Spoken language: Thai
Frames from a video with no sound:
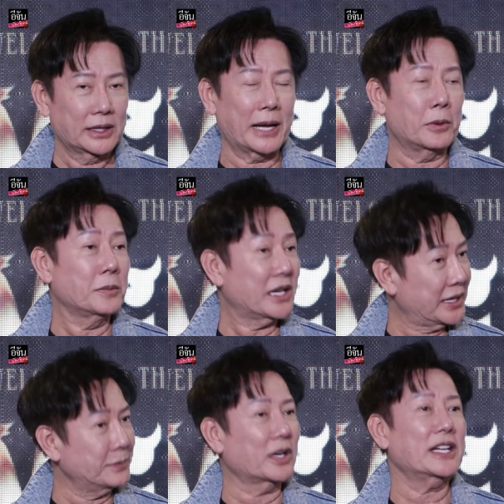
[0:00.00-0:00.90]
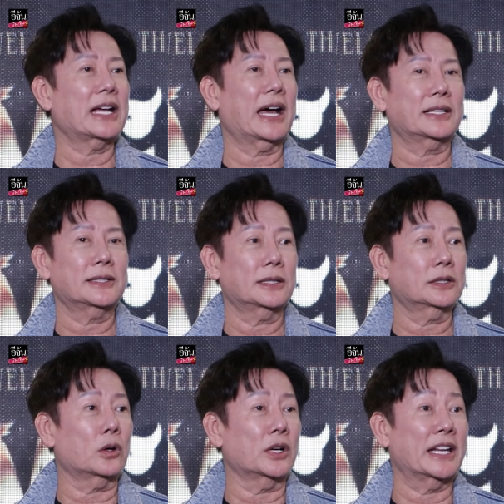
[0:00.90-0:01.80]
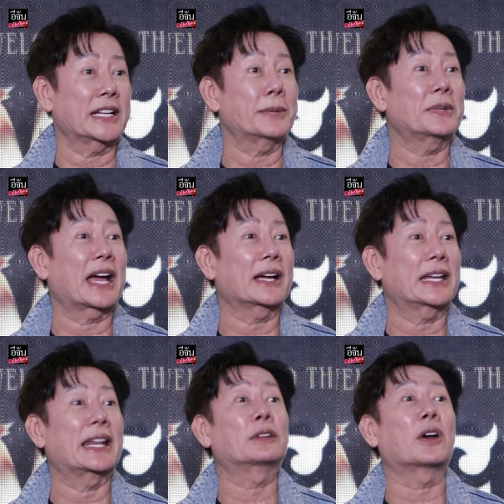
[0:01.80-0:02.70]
นะผมมีคลิปบอดี้การ์ดทุกคนเห็นคลิปหรือยังเห็นแล้